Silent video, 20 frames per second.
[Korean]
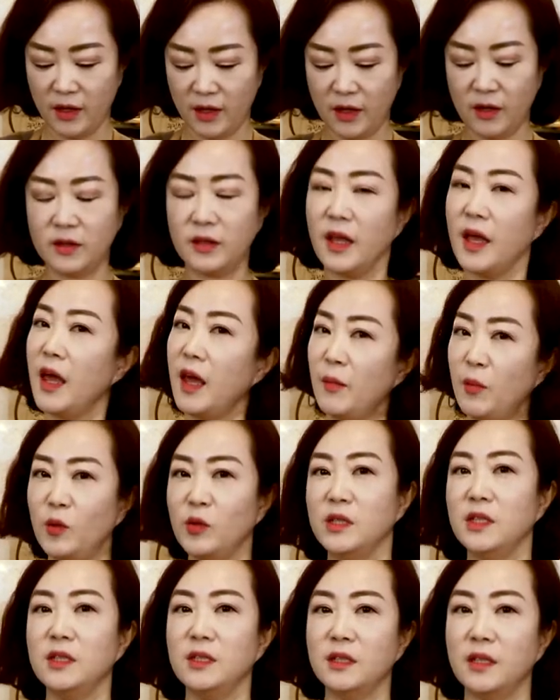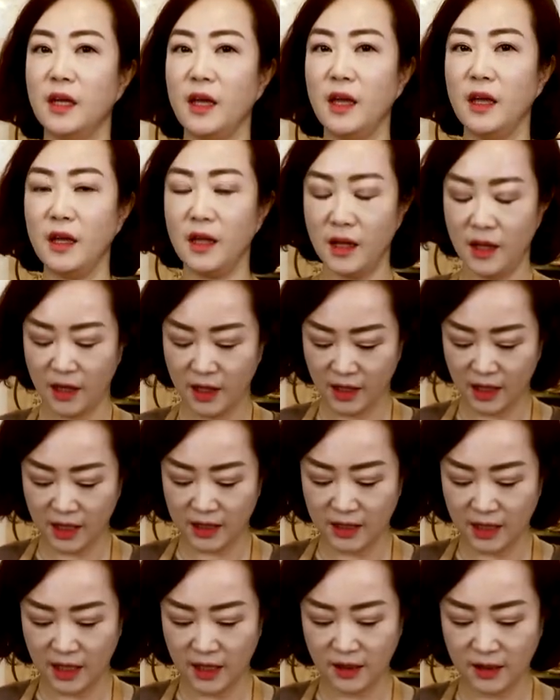이거는 해보시는 게
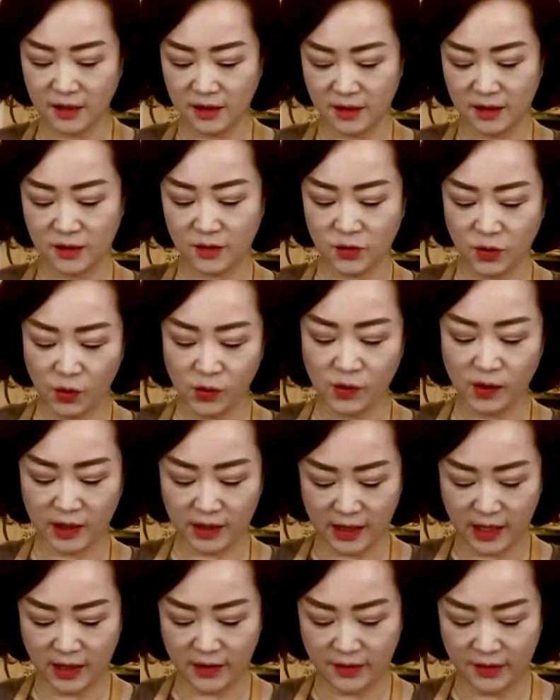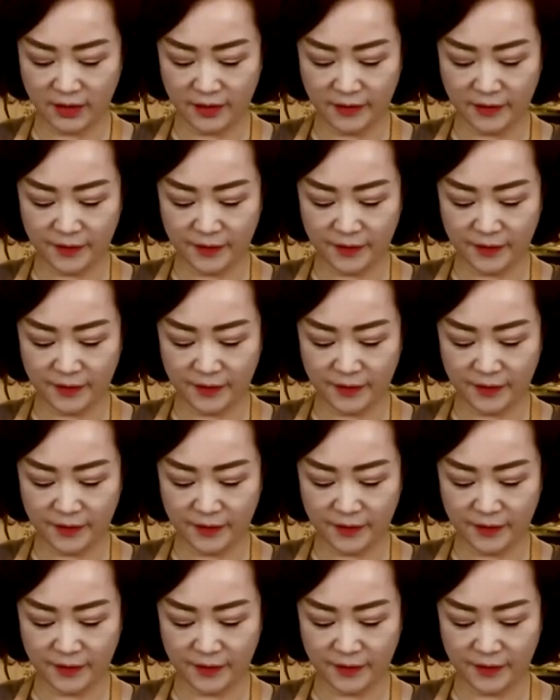가장 좋을 것 같아요.